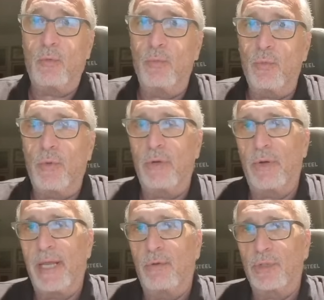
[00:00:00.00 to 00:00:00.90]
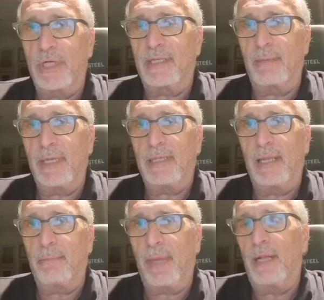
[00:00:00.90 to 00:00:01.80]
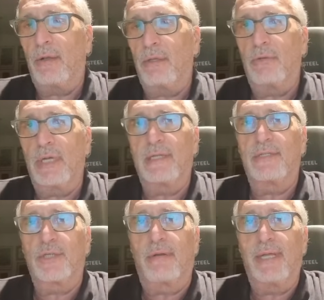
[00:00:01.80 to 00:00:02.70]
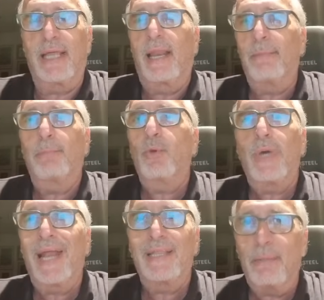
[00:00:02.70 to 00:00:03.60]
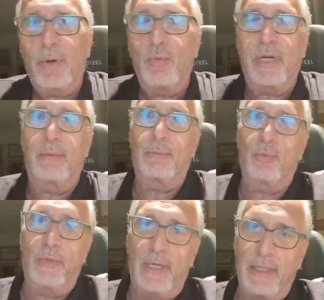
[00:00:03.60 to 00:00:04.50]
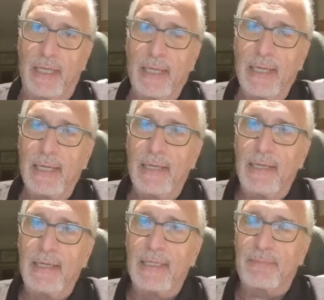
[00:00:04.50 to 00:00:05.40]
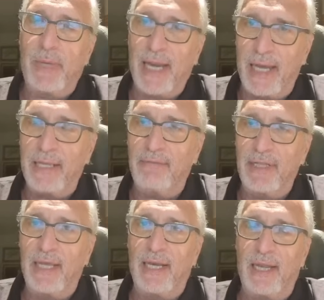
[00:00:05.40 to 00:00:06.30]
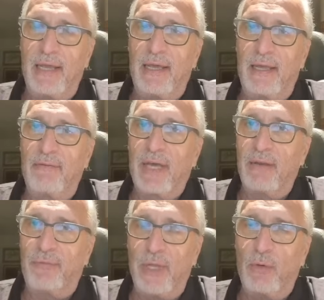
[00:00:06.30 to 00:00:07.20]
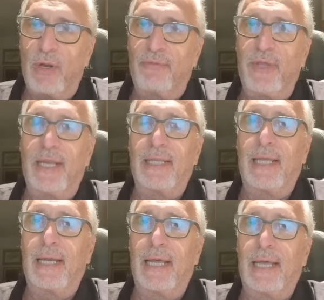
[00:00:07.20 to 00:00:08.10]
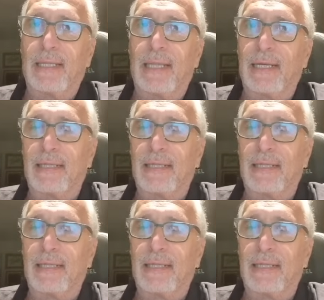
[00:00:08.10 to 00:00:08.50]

comunque non erano certamente al meglio. Devo dire la sincera verità, la mia più grande paura era proprio quella di e sperare di vedere arrivare fino alla fine della, della,